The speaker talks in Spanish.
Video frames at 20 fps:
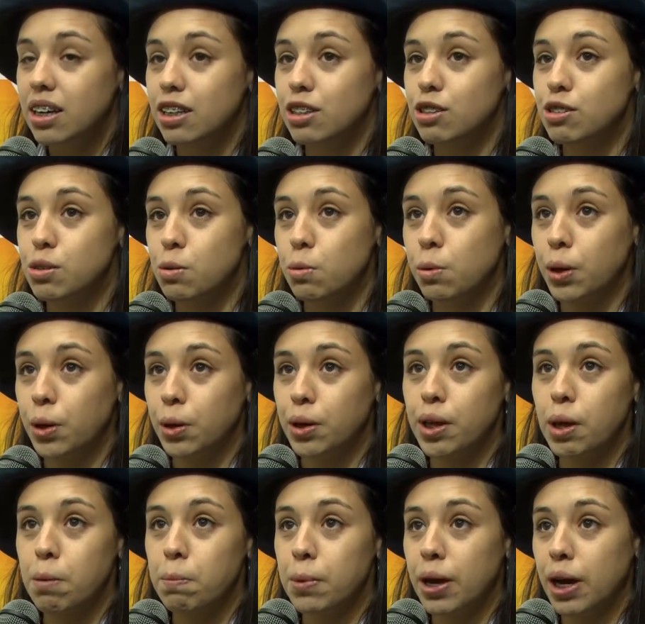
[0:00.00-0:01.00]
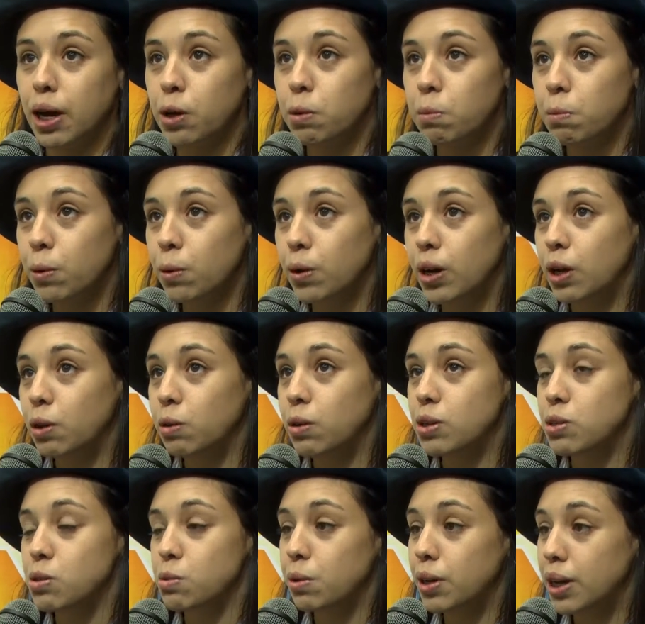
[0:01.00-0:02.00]
Entonces, bueno, es despejar un poco las
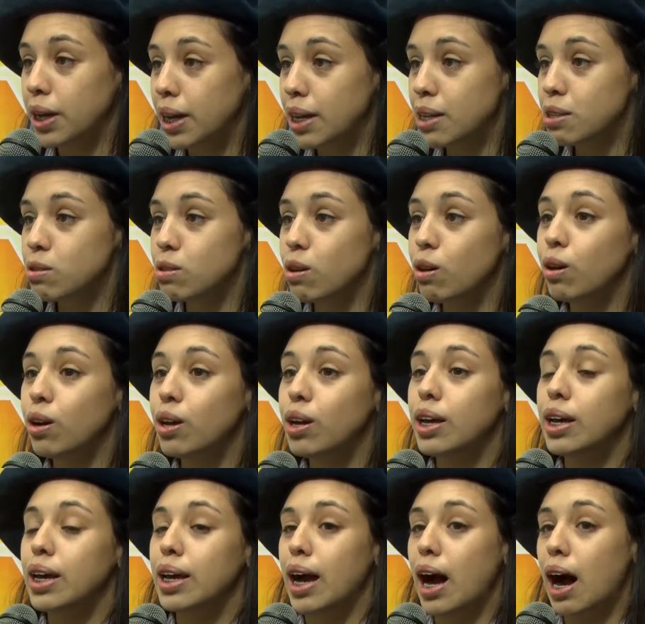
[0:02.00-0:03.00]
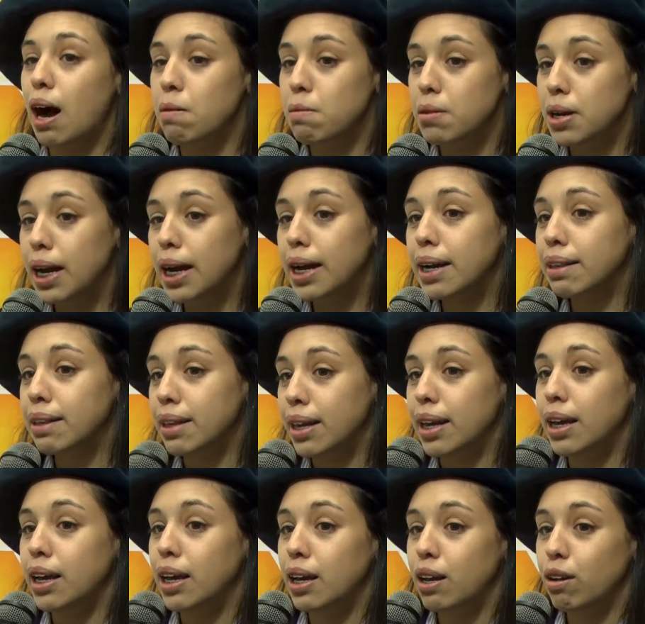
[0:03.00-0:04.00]
dudas sobre eso. Hablar
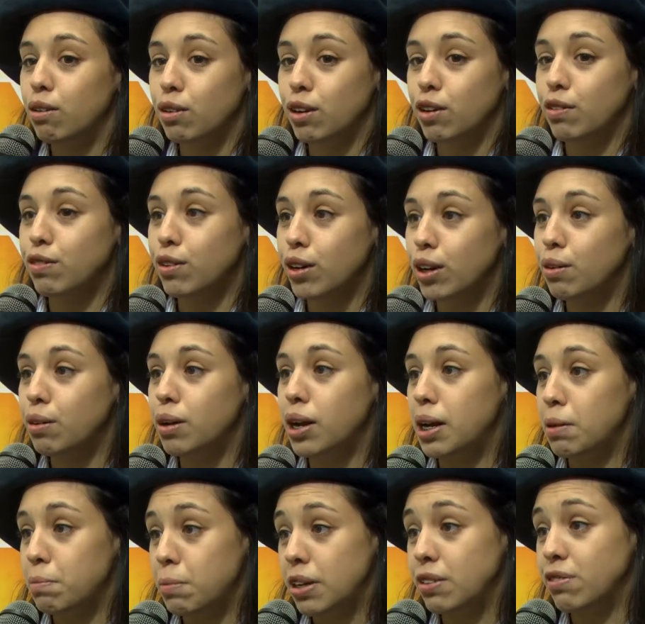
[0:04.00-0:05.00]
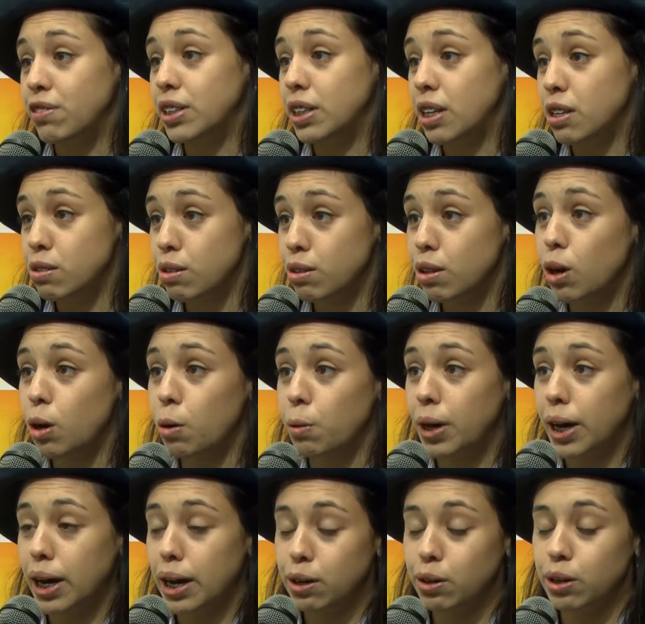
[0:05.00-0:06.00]
de lo que fue la manifestación de los
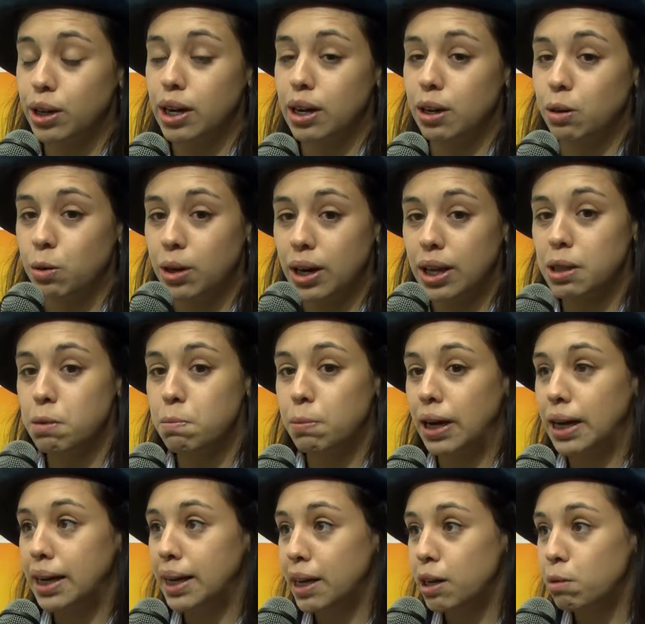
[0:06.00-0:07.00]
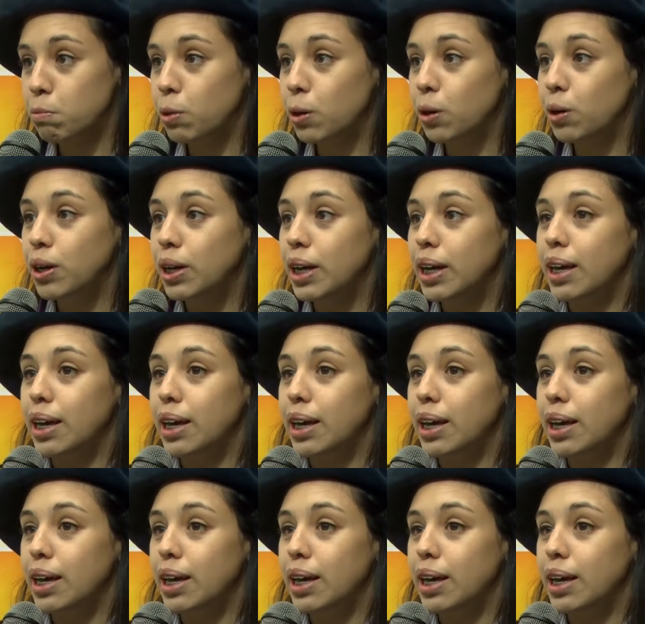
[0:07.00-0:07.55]
veganos en la rural de Palermo.